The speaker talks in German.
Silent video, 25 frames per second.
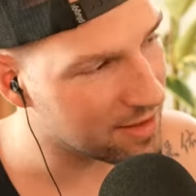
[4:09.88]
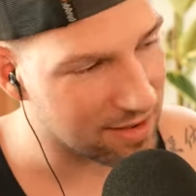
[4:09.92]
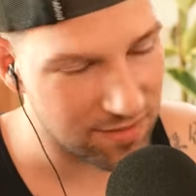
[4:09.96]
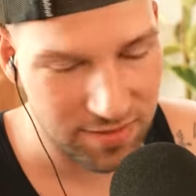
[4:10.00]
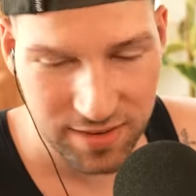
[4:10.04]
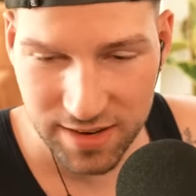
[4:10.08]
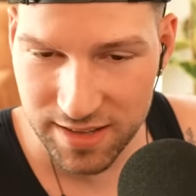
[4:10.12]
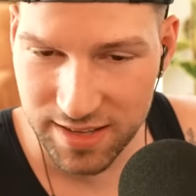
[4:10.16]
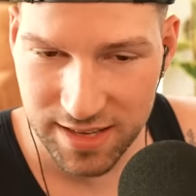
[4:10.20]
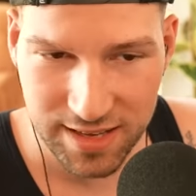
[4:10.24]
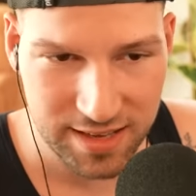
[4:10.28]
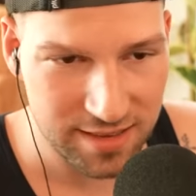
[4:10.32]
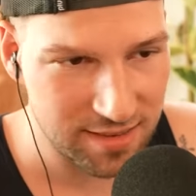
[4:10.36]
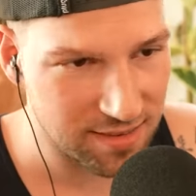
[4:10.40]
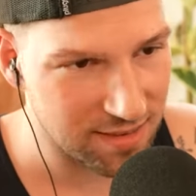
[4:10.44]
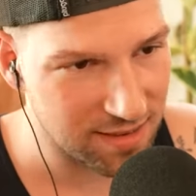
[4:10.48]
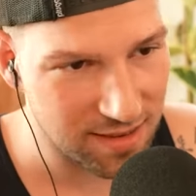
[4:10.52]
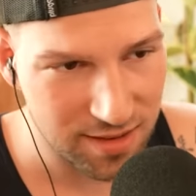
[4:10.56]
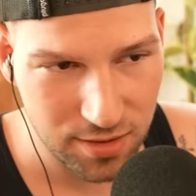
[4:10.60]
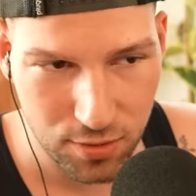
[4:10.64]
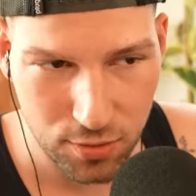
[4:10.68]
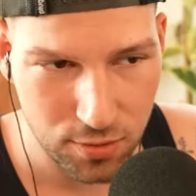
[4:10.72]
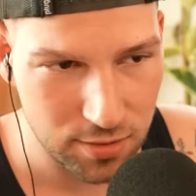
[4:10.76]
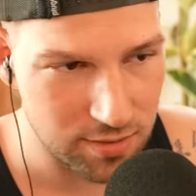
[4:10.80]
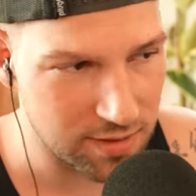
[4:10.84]
da will ich jetzt
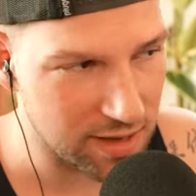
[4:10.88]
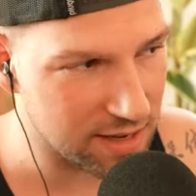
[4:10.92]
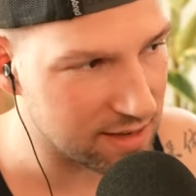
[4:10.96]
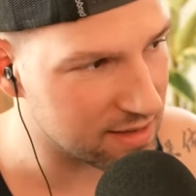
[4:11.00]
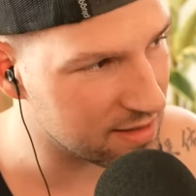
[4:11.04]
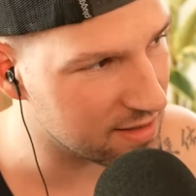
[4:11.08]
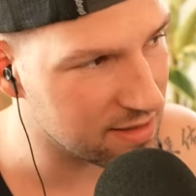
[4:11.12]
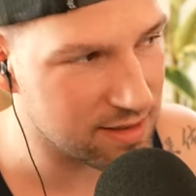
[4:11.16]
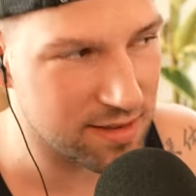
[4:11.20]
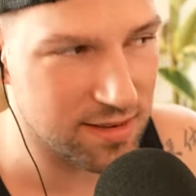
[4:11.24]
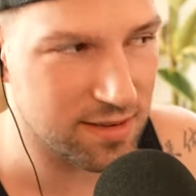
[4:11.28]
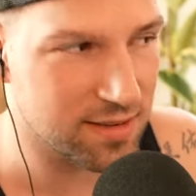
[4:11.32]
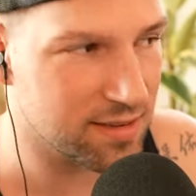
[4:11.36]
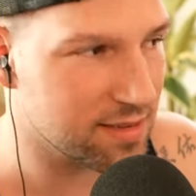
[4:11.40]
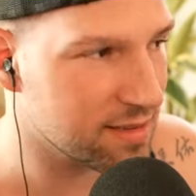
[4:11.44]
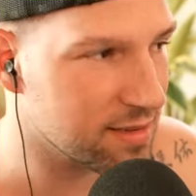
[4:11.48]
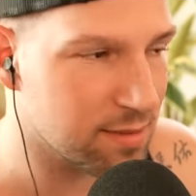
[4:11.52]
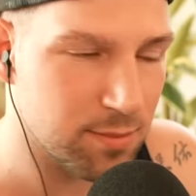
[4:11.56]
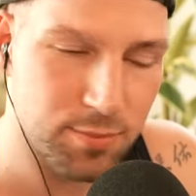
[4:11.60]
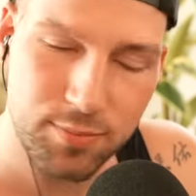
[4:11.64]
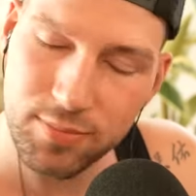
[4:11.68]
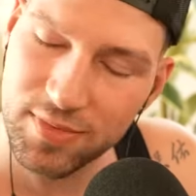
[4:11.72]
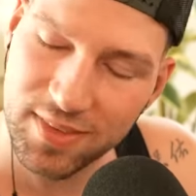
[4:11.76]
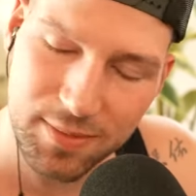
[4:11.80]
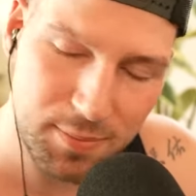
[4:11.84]
nicht großartig hier
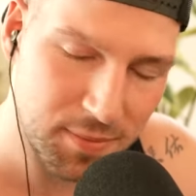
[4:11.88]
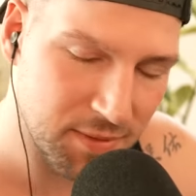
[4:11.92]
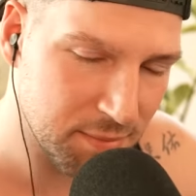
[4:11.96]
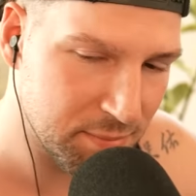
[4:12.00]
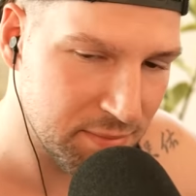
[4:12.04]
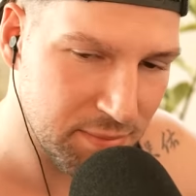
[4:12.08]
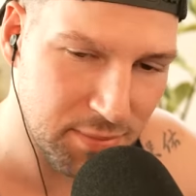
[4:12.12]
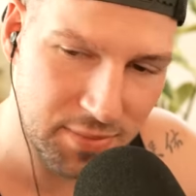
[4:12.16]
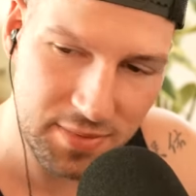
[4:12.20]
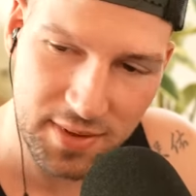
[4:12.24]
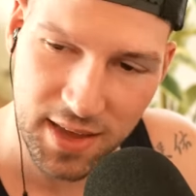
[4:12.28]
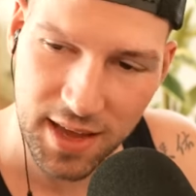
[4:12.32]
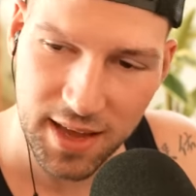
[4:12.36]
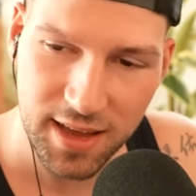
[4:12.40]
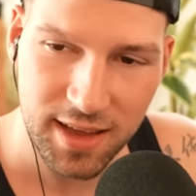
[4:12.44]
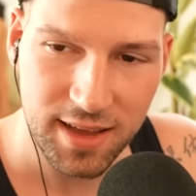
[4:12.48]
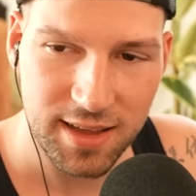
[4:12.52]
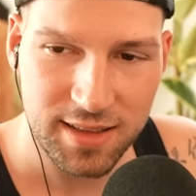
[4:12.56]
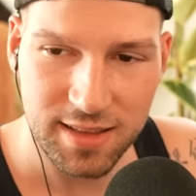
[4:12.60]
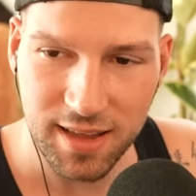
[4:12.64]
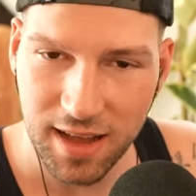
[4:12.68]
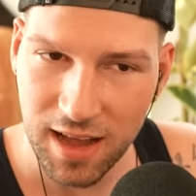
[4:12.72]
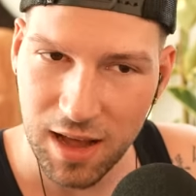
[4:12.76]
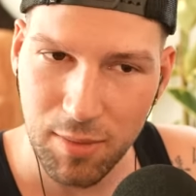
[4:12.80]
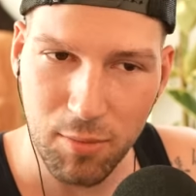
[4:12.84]
diese...
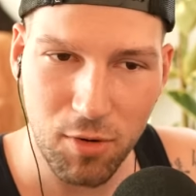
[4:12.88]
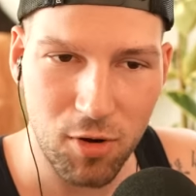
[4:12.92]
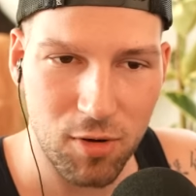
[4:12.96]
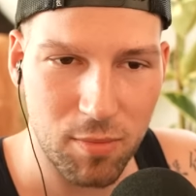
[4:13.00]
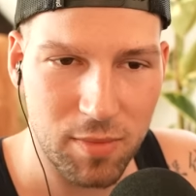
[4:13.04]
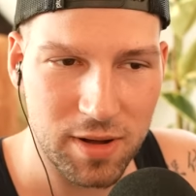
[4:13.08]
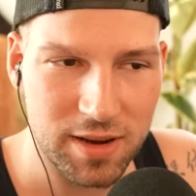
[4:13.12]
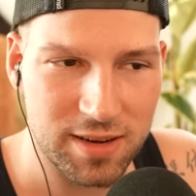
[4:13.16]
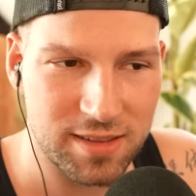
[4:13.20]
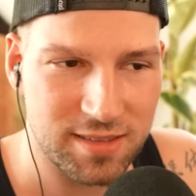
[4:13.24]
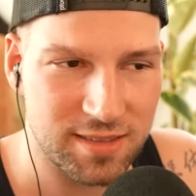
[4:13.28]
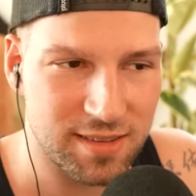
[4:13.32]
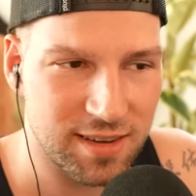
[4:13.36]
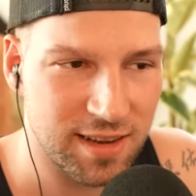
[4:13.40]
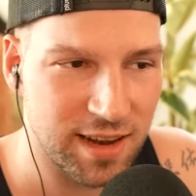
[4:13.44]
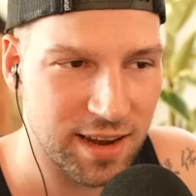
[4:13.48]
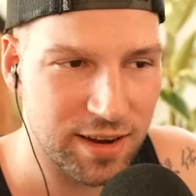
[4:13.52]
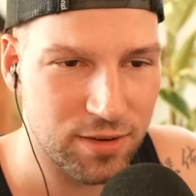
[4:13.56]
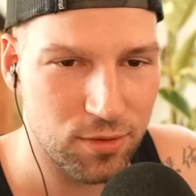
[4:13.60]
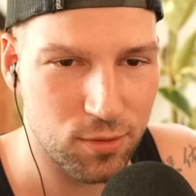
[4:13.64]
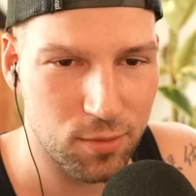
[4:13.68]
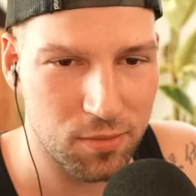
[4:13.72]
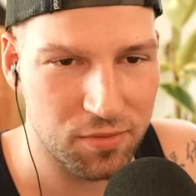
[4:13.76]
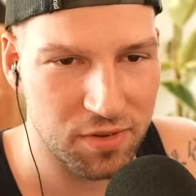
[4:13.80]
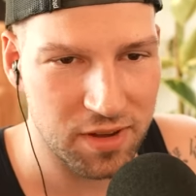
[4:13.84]
Da kann man auch mal diesen
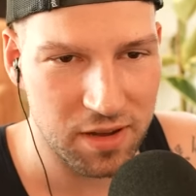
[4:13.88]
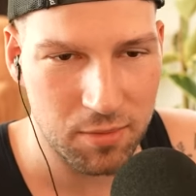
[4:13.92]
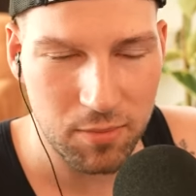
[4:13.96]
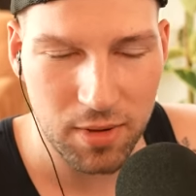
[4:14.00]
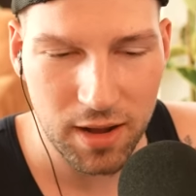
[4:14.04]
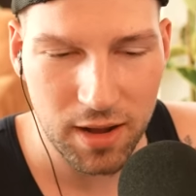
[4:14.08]
kleinen Umweg